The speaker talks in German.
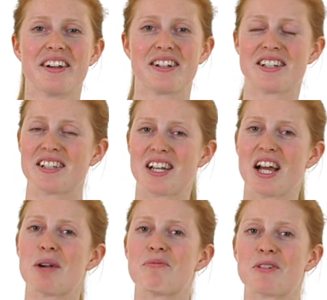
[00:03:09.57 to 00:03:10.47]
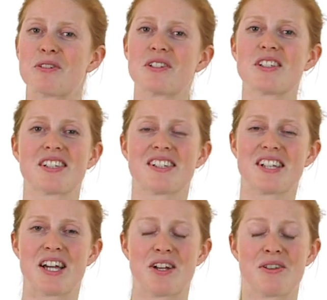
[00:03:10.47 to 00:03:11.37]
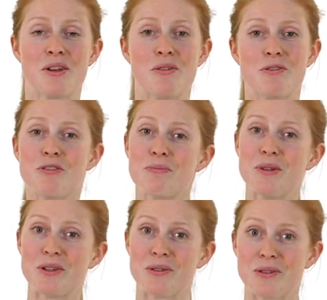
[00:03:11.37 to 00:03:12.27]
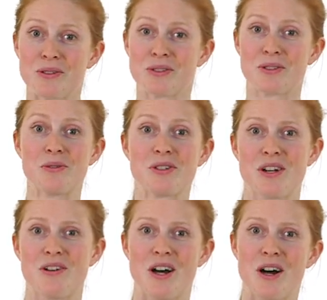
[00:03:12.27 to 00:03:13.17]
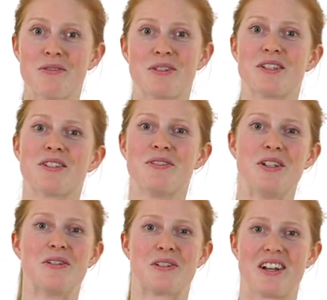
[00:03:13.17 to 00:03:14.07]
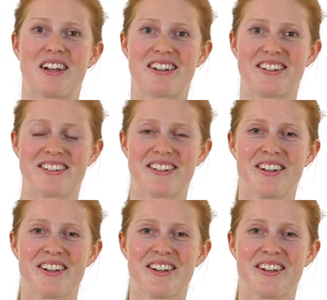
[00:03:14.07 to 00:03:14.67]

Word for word: dass innerhalb von kürzester Zeit 5 Millionen Zuschauer auf dieses Video klickten.